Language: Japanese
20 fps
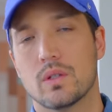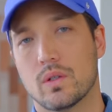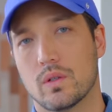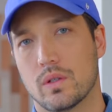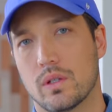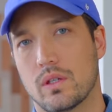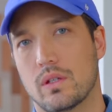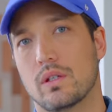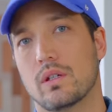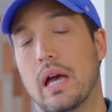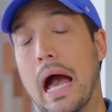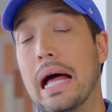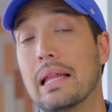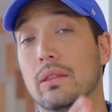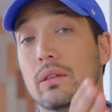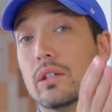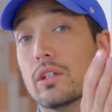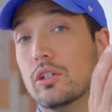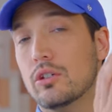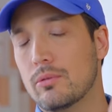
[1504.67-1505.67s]
そういう
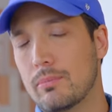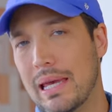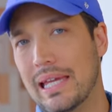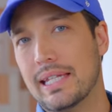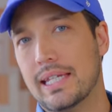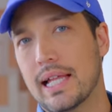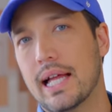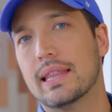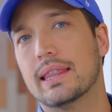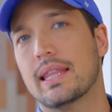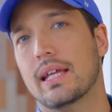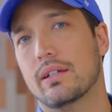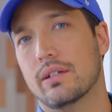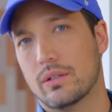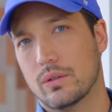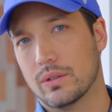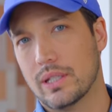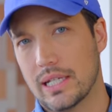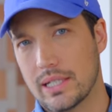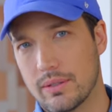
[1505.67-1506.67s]
あ有名になってる
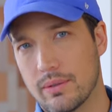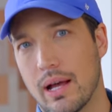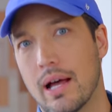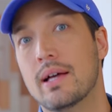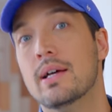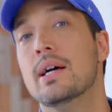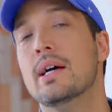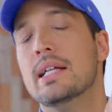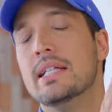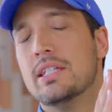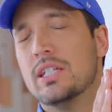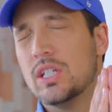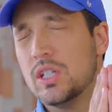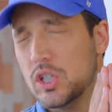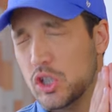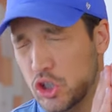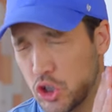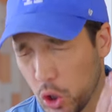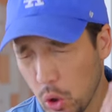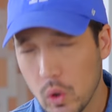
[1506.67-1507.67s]
人たちは
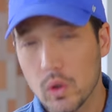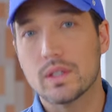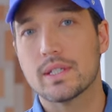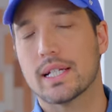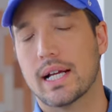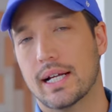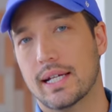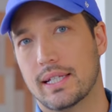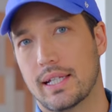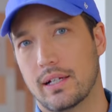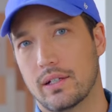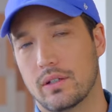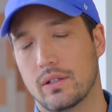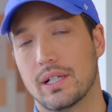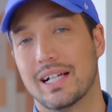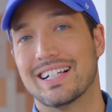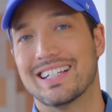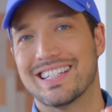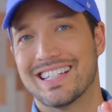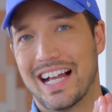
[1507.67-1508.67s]
超疲れてる
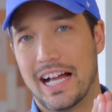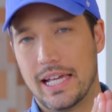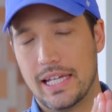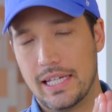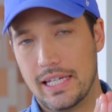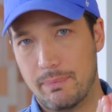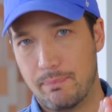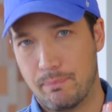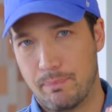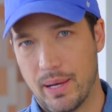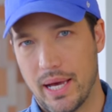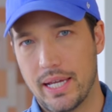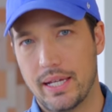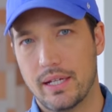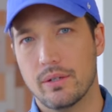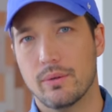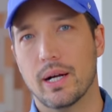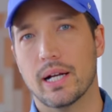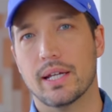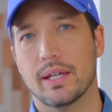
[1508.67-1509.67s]
人たちがいっぱい
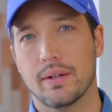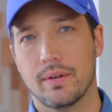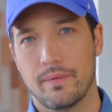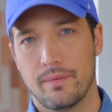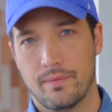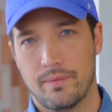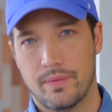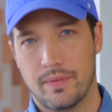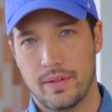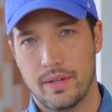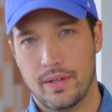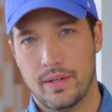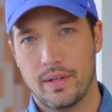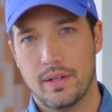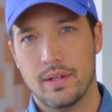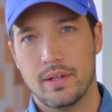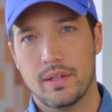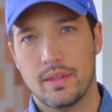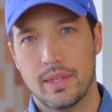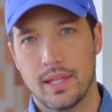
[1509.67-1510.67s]
いるわけよ。
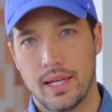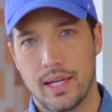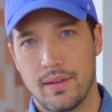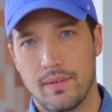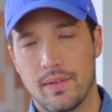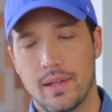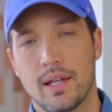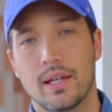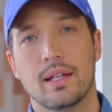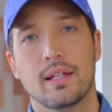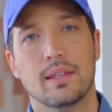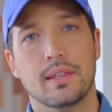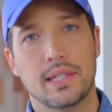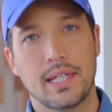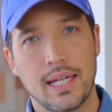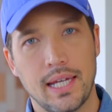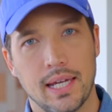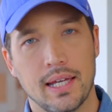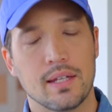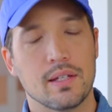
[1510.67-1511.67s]
ね、
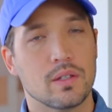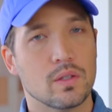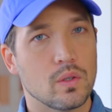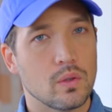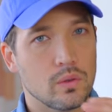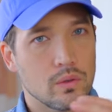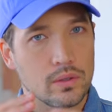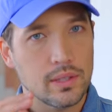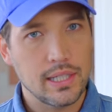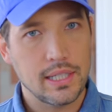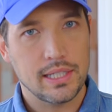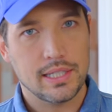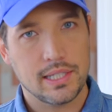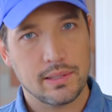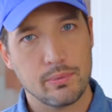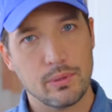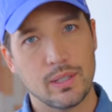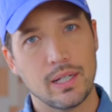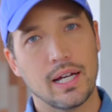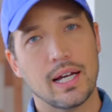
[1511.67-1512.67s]
でそこに
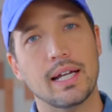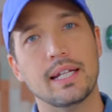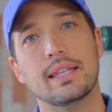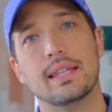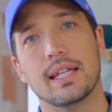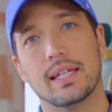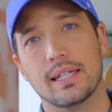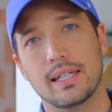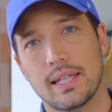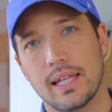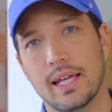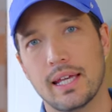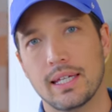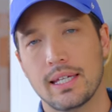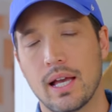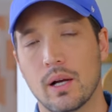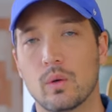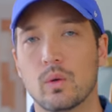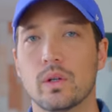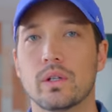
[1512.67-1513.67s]
自分が入ってきて「
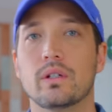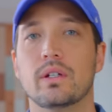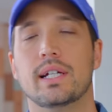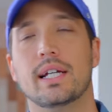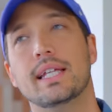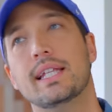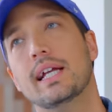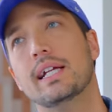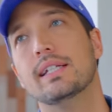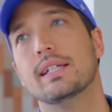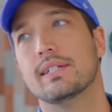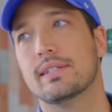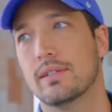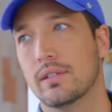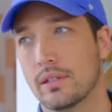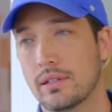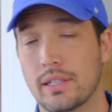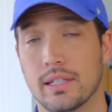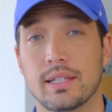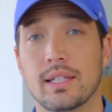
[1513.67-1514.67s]
いやこういうのやりたいんで
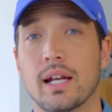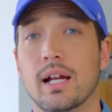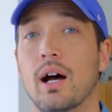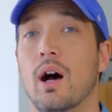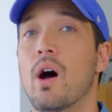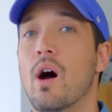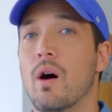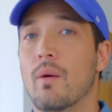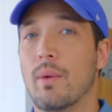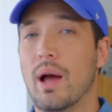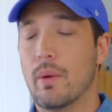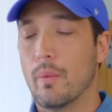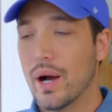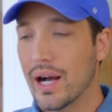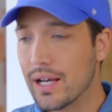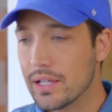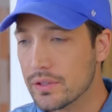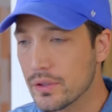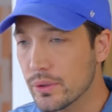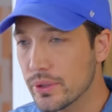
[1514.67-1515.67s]
す」って言ったら「お前
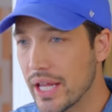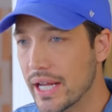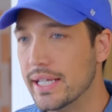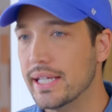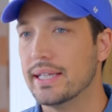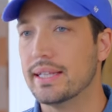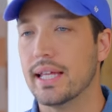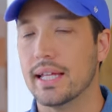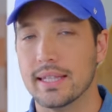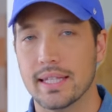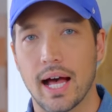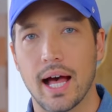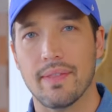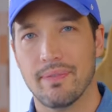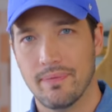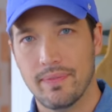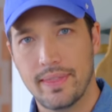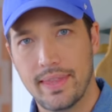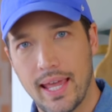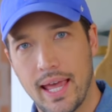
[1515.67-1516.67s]
若造何言ってん
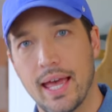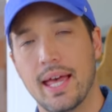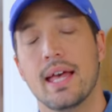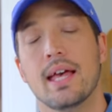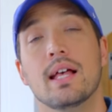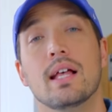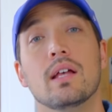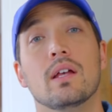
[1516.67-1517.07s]
だ」って